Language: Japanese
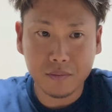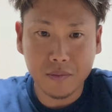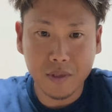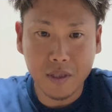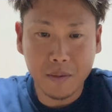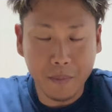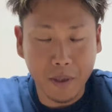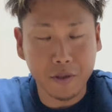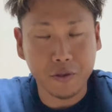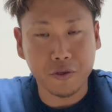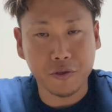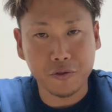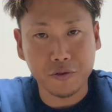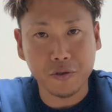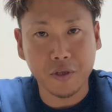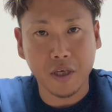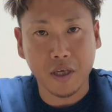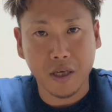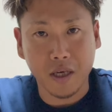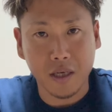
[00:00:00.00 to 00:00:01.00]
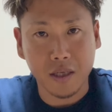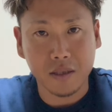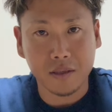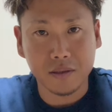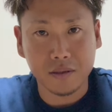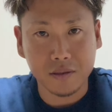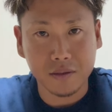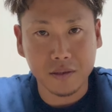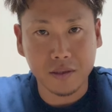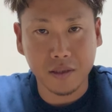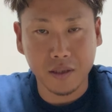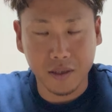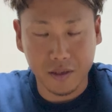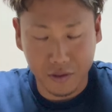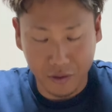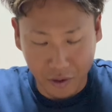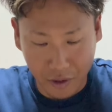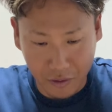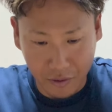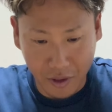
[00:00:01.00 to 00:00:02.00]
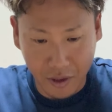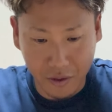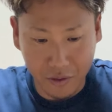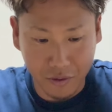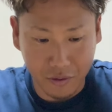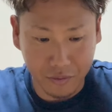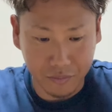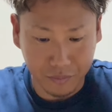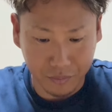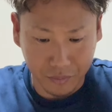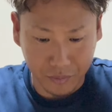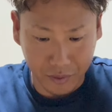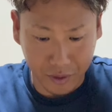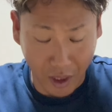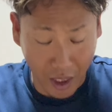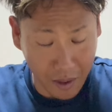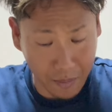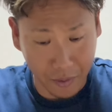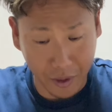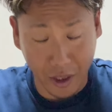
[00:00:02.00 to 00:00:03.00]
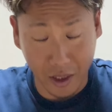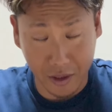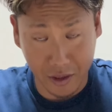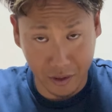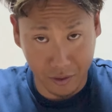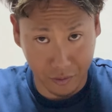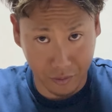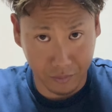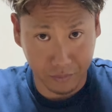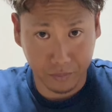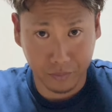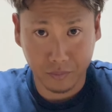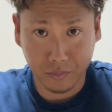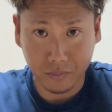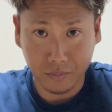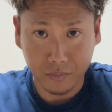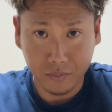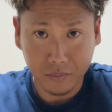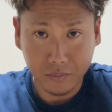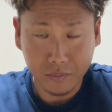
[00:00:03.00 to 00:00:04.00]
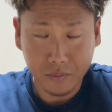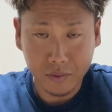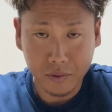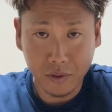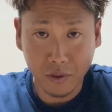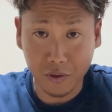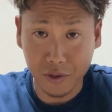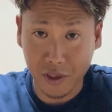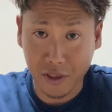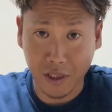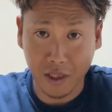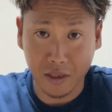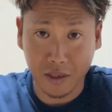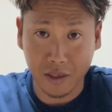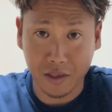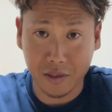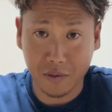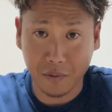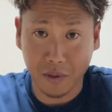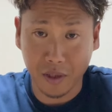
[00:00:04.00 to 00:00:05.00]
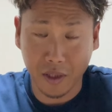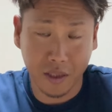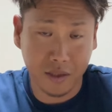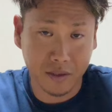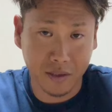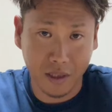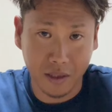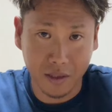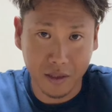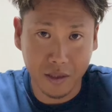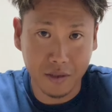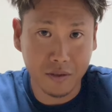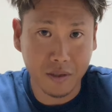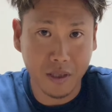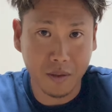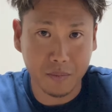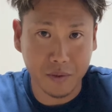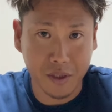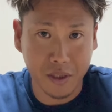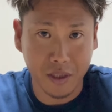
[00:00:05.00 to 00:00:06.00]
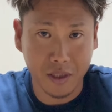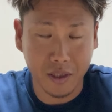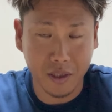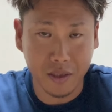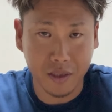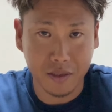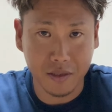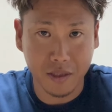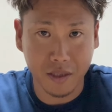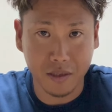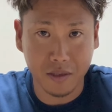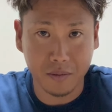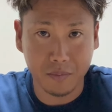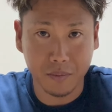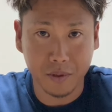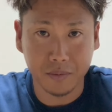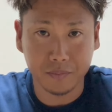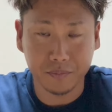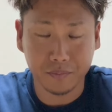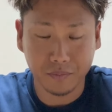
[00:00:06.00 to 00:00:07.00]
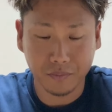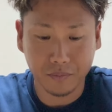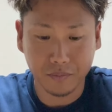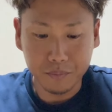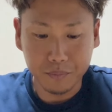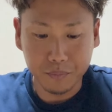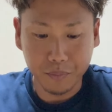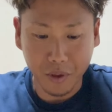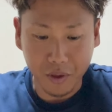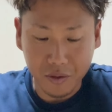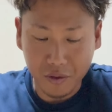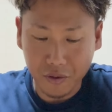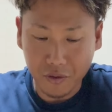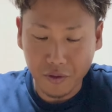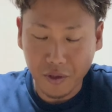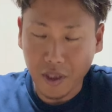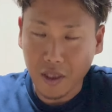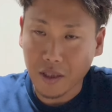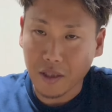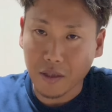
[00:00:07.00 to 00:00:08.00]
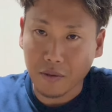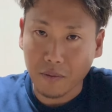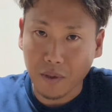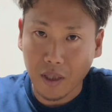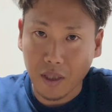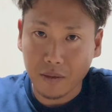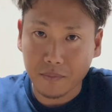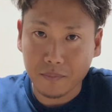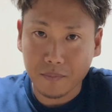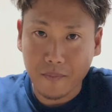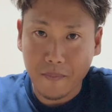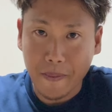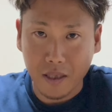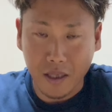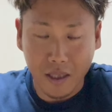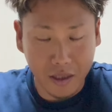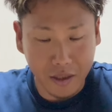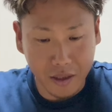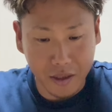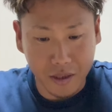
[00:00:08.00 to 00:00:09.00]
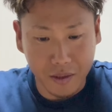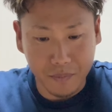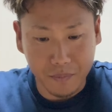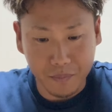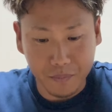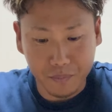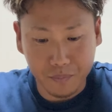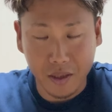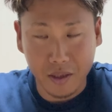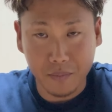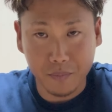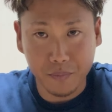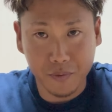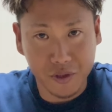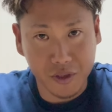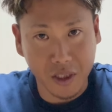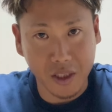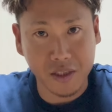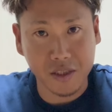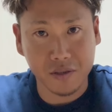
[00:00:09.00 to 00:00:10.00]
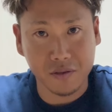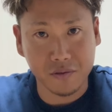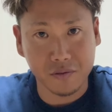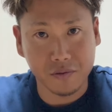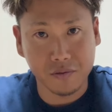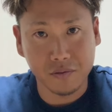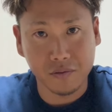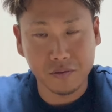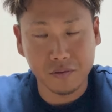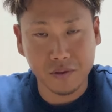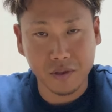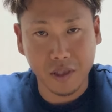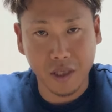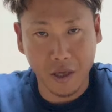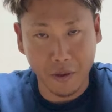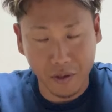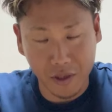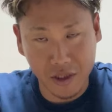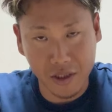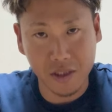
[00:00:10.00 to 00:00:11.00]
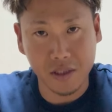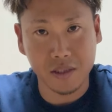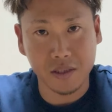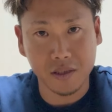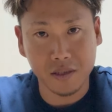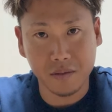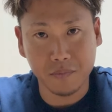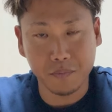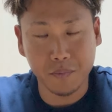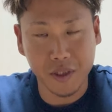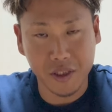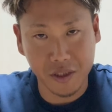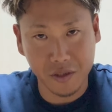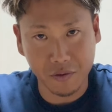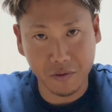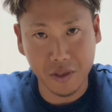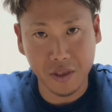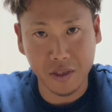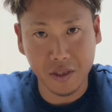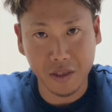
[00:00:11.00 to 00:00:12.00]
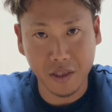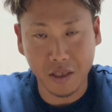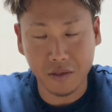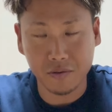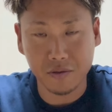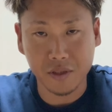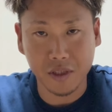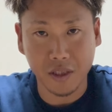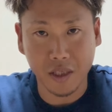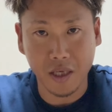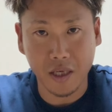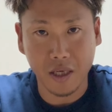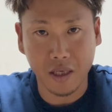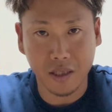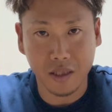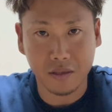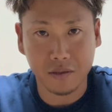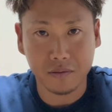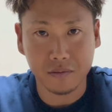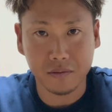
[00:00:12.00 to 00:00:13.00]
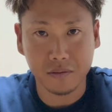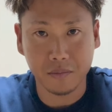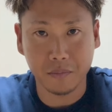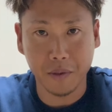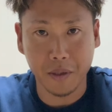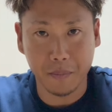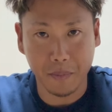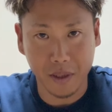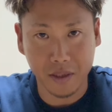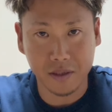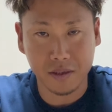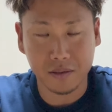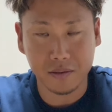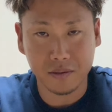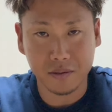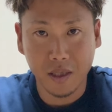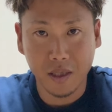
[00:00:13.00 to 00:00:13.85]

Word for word: 今の世の中、えー、それぐらいのタイムで走るおじさんたちはたくさんいるかもしれないですけれども、僕の中ではかなり難しく、険しい道のりになるんじゃないかなと思います。